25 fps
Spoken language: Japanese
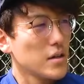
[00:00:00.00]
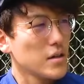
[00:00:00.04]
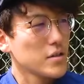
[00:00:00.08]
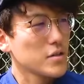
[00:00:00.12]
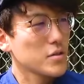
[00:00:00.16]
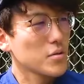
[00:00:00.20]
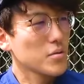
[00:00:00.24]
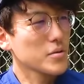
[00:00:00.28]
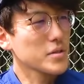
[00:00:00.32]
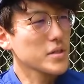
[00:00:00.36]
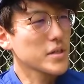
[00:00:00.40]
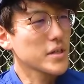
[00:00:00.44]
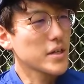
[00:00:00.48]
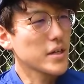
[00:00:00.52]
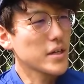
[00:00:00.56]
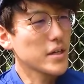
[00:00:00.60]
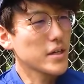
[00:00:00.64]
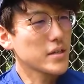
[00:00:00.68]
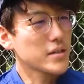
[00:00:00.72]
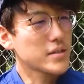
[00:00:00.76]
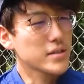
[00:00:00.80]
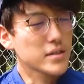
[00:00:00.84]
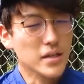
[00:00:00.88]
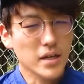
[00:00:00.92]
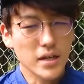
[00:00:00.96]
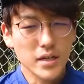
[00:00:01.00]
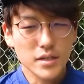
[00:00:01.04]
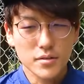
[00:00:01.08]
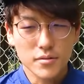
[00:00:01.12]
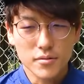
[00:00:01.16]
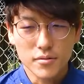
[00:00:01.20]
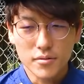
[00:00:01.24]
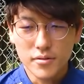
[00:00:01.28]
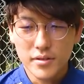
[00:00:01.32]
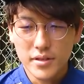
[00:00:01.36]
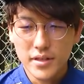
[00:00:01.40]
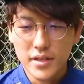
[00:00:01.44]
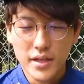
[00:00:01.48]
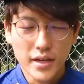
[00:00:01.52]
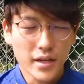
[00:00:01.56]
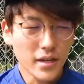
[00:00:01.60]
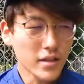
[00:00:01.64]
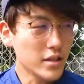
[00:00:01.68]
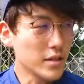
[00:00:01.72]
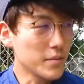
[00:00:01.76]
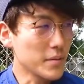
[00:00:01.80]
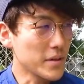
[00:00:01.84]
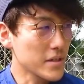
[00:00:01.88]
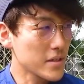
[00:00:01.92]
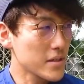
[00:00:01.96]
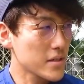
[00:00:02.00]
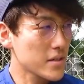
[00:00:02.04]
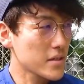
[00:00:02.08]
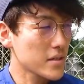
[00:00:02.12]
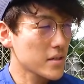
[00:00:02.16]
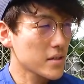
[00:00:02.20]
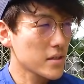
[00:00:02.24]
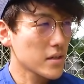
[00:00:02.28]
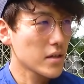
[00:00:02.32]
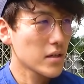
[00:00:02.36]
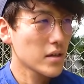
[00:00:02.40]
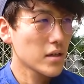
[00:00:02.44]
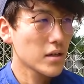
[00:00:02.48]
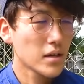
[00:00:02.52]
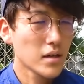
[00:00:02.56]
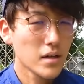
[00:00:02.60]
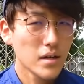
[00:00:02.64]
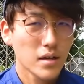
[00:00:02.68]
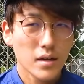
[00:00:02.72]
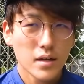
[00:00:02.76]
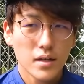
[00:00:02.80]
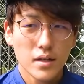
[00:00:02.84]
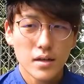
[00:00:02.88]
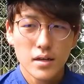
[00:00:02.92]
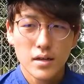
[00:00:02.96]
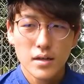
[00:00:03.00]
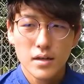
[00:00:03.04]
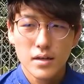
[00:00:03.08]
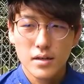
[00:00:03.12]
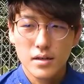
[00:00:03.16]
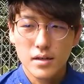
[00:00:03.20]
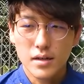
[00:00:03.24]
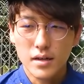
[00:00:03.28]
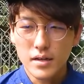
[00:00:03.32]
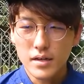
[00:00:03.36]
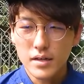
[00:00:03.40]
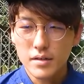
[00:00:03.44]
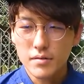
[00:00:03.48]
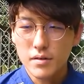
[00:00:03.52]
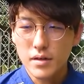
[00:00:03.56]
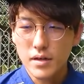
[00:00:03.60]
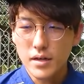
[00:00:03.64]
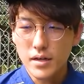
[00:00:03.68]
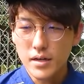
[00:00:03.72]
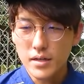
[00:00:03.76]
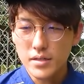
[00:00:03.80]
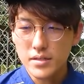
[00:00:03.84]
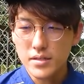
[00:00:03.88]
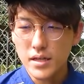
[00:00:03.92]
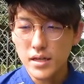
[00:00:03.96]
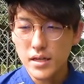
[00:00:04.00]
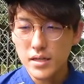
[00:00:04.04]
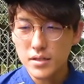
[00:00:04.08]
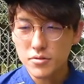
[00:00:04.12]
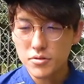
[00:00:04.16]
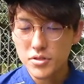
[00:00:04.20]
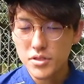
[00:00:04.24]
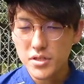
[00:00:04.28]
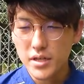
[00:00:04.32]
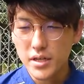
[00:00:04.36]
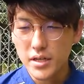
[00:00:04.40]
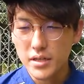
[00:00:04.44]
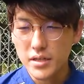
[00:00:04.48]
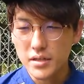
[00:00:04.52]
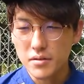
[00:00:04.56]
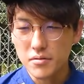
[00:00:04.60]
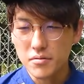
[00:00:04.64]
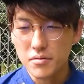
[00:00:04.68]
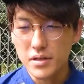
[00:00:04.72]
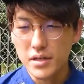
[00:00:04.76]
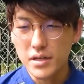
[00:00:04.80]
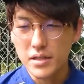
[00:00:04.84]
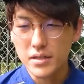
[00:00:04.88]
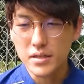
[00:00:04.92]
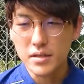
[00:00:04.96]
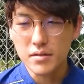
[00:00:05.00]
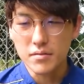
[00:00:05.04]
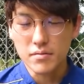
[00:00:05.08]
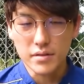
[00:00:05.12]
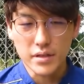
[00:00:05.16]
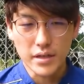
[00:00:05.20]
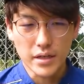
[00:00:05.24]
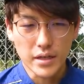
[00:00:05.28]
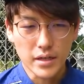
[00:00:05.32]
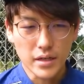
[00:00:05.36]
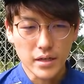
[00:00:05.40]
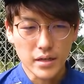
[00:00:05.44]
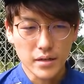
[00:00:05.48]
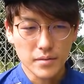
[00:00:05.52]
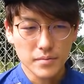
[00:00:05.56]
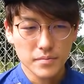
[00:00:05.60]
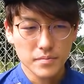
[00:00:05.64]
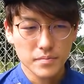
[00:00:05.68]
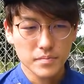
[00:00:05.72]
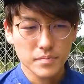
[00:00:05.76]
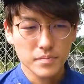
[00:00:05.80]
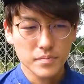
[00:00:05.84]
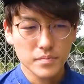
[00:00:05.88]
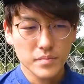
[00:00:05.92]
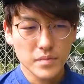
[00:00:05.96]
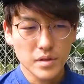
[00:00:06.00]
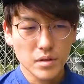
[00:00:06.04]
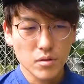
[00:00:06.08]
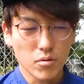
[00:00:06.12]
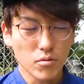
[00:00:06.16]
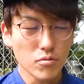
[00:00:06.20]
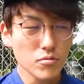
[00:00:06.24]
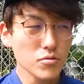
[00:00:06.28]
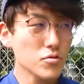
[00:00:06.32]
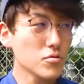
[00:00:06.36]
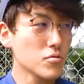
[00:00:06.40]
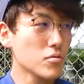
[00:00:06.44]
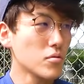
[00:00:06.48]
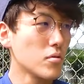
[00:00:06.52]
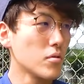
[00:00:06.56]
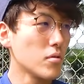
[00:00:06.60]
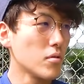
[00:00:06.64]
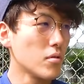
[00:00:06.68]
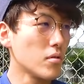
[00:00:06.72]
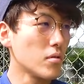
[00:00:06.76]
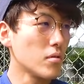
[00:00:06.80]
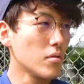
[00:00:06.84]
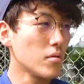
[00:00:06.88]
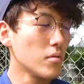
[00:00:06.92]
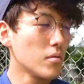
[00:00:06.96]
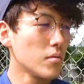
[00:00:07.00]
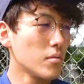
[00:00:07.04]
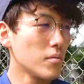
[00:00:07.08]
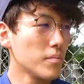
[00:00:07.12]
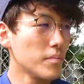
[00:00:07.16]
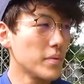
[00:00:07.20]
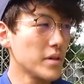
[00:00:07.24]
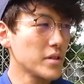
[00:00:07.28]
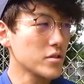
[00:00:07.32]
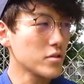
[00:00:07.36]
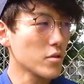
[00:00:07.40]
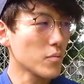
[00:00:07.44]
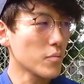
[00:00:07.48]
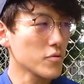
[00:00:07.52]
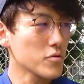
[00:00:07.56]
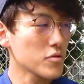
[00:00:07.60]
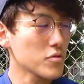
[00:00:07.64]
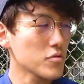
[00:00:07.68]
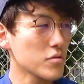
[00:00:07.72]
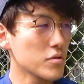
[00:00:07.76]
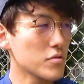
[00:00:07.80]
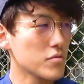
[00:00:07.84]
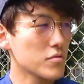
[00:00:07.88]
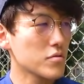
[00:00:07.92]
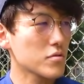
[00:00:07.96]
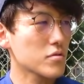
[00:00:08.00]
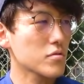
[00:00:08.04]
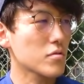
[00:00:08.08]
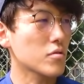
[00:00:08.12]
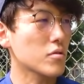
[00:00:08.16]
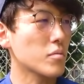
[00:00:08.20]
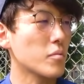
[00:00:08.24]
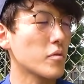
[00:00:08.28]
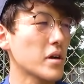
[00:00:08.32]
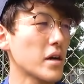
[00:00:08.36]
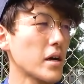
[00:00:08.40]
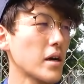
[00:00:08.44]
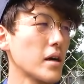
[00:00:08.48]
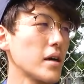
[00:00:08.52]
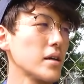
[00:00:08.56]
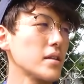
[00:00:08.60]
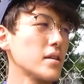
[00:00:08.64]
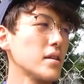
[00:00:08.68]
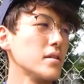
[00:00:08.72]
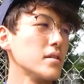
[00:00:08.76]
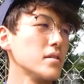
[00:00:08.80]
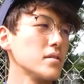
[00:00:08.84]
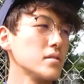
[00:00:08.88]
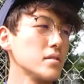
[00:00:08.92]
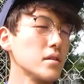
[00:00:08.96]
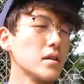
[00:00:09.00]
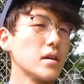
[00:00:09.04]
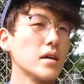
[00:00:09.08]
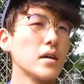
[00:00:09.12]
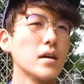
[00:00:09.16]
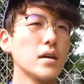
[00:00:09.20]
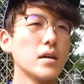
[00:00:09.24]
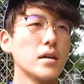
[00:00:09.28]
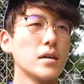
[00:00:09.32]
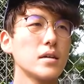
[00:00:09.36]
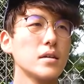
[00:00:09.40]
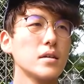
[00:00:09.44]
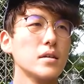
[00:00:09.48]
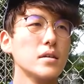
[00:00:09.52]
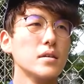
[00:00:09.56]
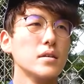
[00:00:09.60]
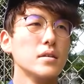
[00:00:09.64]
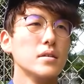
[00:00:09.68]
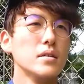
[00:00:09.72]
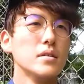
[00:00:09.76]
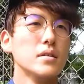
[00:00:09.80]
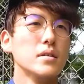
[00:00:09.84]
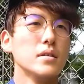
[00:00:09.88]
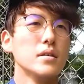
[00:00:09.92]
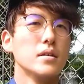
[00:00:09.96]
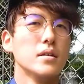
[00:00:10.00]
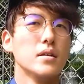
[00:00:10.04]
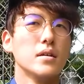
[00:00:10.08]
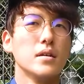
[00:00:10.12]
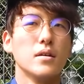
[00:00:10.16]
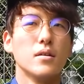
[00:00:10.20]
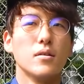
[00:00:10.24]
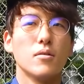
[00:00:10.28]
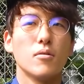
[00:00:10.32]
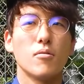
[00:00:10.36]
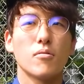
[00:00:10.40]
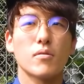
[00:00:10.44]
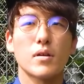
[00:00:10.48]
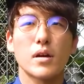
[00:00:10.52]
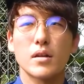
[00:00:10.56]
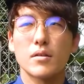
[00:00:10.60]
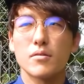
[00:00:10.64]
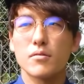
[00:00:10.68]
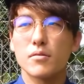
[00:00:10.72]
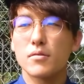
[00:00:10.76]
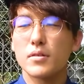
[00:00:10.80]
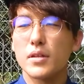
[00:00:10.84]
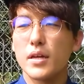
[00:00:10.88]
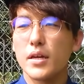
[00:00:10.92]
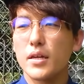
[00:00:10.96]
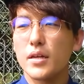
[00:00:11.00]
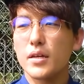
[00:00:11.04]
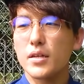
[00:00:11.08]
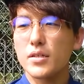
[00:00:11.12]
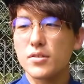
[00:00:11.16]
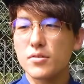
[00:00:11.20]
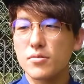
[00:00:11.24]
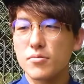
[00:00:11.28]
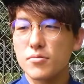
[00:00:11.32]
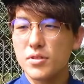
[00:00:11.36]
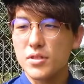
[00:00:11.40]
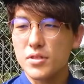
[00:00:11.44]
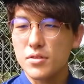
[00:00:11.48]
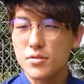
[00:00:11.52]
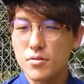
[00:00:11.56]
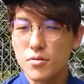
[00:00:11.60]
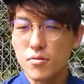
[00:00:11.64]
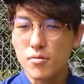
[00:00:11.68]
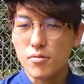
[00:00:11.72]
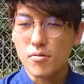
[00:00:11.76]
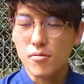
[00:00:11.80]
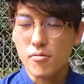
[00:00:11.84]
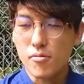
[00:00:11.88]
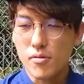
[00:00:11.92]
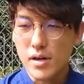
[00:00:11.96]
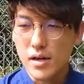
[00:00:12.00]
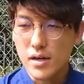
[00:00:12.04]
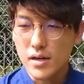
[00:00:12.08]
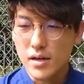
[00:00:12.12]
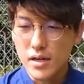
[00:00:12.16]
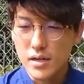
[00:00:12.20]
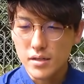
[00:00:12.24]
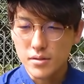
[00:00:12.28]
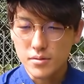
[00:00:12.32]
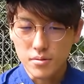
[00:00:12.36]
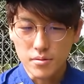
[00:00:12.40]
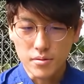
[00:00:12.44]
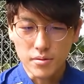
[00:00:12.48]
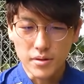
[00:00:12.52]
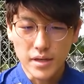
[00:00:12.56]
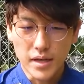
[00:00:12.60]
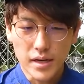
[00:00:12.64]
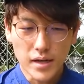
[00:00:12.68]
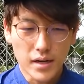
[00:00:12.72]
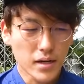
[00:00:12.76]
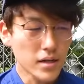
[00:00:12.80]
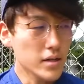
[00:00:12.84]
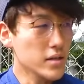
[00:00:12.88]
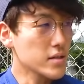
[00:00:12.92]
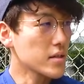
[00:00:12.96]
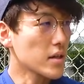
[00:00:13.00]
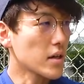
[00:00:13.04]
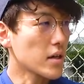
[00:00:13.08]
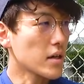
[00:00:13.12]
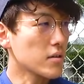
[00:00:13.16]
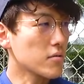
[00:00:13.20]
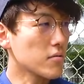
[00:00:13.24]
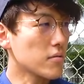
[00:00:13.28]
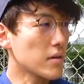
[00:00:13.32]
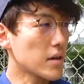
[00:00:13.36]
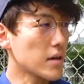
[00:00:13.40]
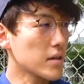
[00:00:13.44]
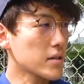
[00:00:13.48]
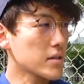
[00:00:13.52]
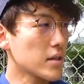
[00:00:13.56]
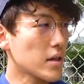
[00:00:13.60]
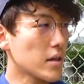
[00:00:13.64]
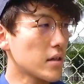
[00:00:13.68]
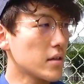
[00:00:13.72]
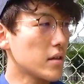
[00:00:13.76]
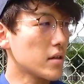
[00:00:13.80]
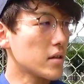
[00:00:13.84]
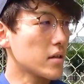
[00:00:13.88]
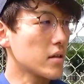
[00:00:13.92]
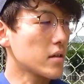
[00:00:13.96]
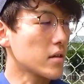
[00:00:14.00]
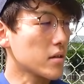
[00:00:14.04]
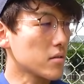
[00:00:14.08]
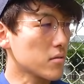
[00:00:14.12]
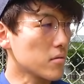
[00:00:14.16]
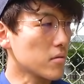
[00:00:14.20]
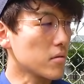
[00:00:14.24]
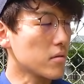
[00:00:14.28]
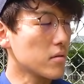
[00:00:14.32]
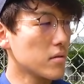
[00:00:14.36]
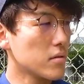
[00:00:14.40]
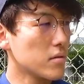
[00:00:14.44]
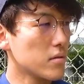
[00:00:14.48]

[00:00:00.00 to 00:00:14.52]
正直使いどころに悩んでます。彼はサードしかやってこなかったので、本庄を別のポジションに移すことも考えたんですが、他の内野手の実力を考えるとやはりサードが最適かと。